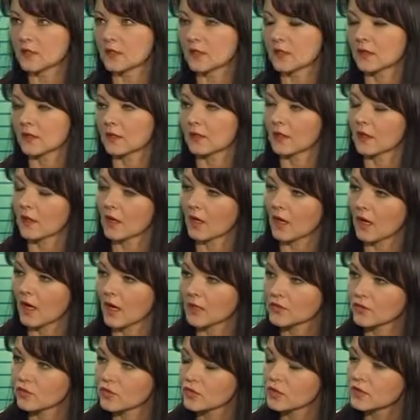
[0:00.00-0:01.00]
это очень,
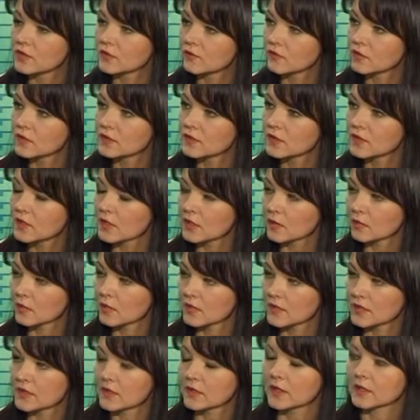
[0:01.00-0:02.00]
а очень а существует важно.
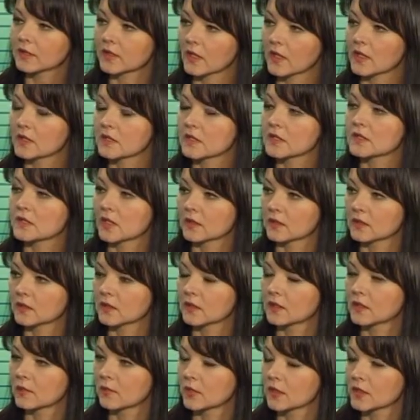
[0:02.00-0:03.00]
термин «золотая десятка
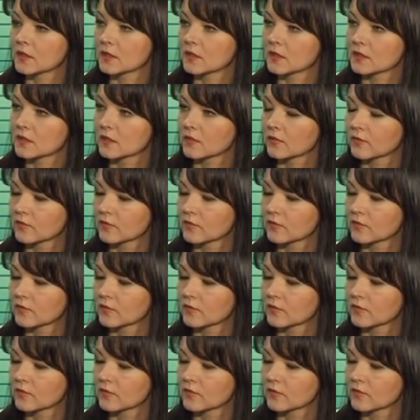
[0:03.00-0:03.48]
гармонистов».